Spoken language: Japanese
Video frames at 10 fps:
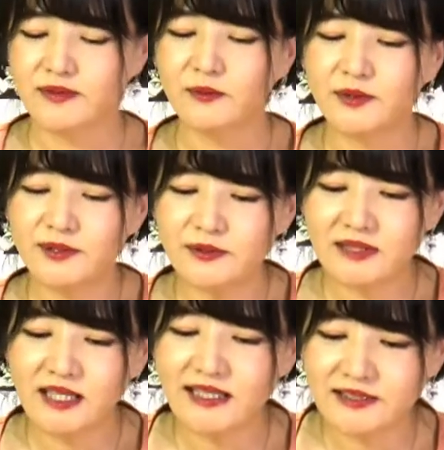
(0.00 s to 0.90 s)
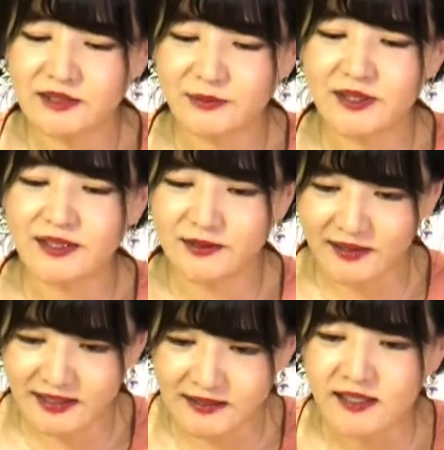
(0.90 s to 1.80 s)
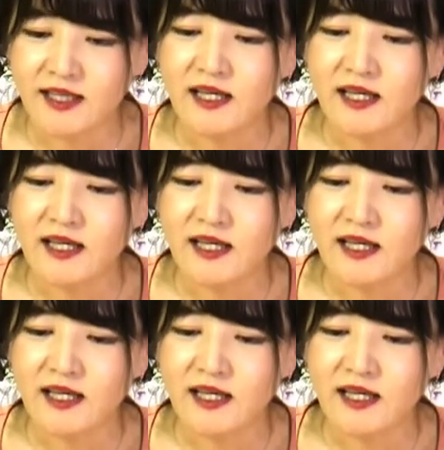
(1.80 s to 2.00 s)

このように解釈もできるわけです。